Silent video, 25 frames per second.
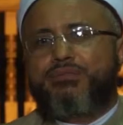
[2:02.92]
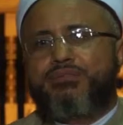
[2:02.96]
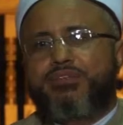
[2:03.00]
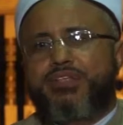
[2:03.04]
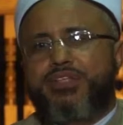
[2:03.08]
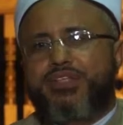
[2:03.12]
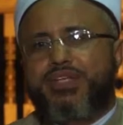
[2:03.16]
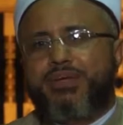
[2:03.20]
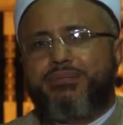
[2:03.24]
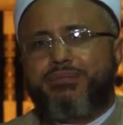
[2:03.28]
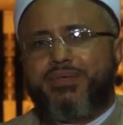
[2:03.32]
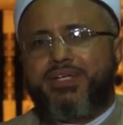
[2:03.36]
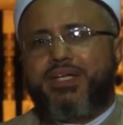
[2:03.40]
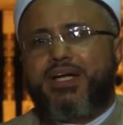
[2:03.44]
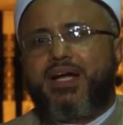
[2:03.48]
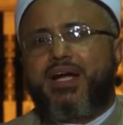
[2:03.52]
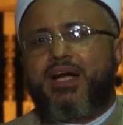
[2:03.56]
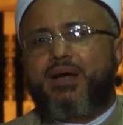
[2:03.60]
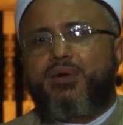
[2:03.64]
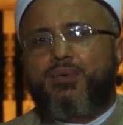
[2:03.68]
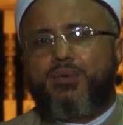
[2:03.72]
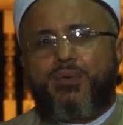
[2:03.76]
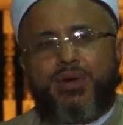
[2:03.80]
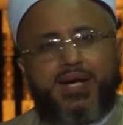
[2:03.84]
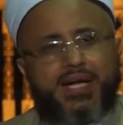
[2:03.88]
في جميع
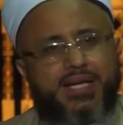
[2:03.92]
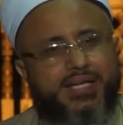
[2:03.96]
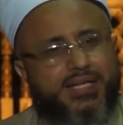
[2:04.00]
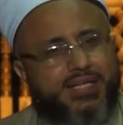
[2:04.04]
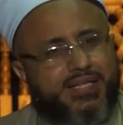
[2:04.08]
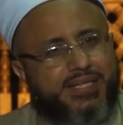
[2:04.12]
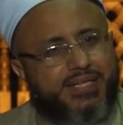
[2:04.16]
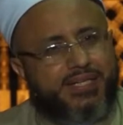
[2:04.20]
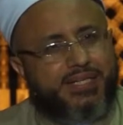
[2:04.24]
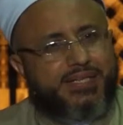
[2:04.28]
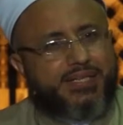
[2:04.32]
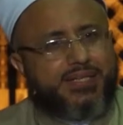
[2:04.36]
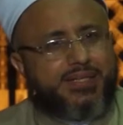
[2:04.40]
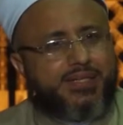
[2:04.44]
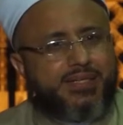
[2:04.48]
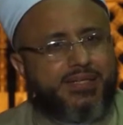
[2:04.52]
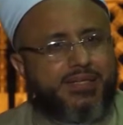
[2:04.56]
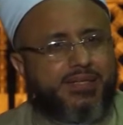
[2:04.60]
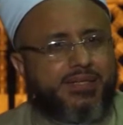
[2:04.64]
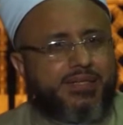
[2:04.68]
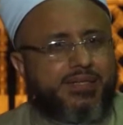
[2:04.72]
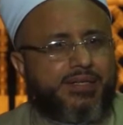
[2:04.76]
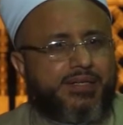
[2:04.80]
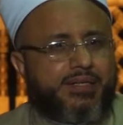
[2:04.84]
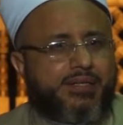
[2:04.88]
اقواله
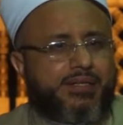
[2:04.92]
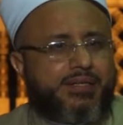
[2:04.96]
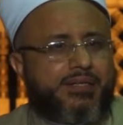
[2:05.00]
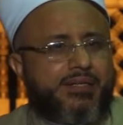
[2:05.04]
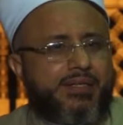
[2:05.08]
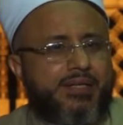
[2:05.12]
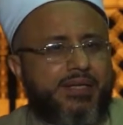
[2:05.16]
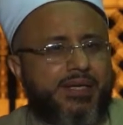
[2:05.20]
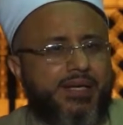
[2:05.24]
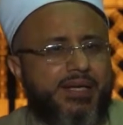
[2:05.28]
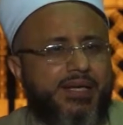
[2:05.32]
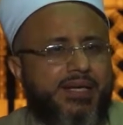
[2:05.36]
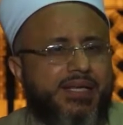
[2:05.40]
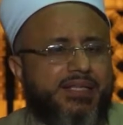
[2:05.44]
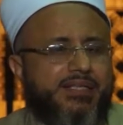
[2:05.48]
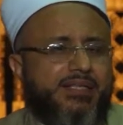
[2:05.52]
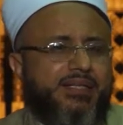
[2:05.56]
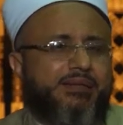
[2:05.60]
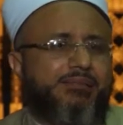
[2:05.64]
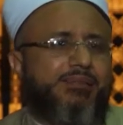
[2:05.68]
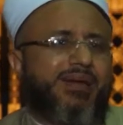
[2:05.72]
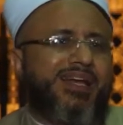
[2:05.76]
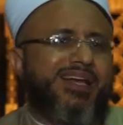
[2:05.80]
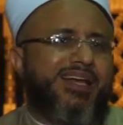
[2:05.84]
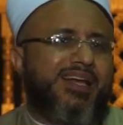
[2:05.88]

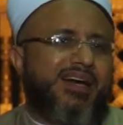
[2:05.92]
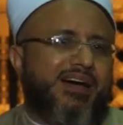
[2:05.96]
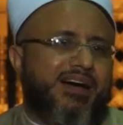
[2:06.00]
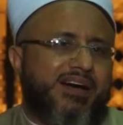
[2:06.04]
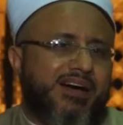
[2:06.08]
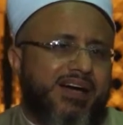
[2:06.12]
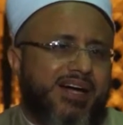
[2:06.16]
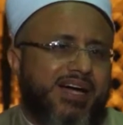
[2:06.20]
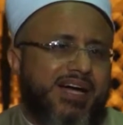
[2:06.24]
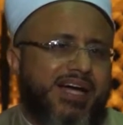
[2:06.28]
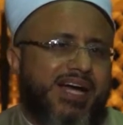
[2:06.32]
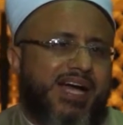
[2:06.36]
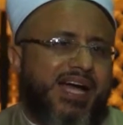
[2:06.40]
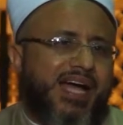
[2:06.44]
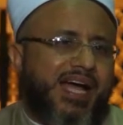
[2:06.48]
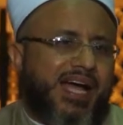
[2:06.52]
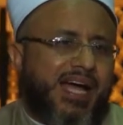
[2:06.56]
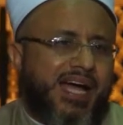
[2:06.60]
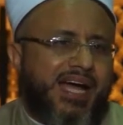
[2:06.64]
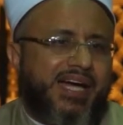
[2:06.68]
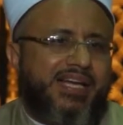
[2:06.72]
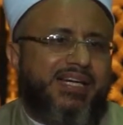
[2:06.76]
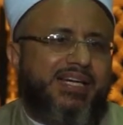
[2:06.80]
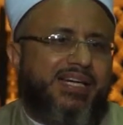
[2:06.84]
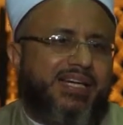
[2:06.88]
التي بلغها
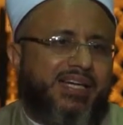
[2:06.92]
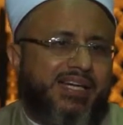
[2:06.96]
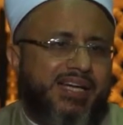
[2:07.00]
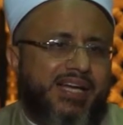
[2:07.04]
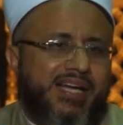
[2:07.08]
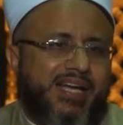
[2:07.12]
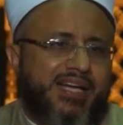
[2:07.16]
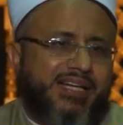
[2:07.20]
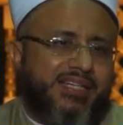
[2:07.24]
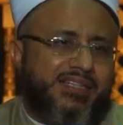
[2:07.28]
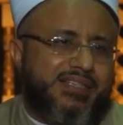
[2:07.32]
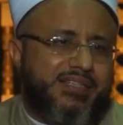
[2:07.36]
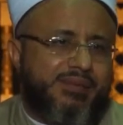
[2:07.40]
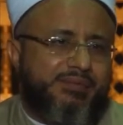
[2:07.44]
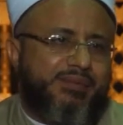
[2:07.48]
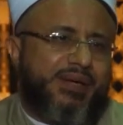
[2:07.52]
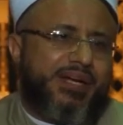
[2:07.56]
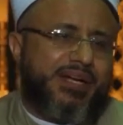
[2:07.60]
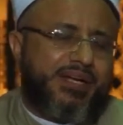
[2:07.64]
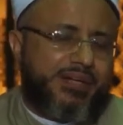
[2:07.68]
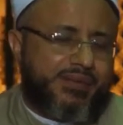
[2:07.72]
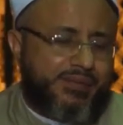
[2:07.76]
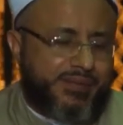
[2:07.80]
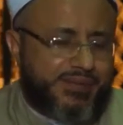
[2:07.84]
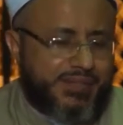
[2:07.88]
عن الله
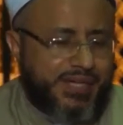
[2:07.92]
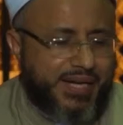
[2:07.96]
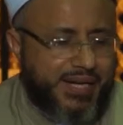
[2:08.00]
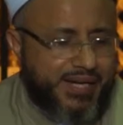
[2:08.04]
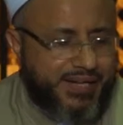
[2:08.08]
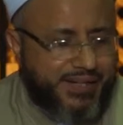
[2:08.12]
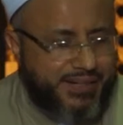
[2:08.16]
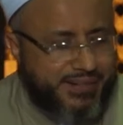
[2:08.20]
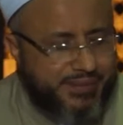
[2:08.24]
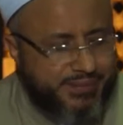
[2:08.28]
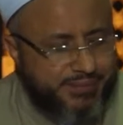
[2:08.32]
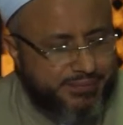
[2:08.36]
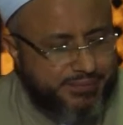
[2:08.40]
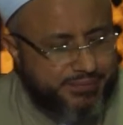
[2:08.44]
تبارك وتعالى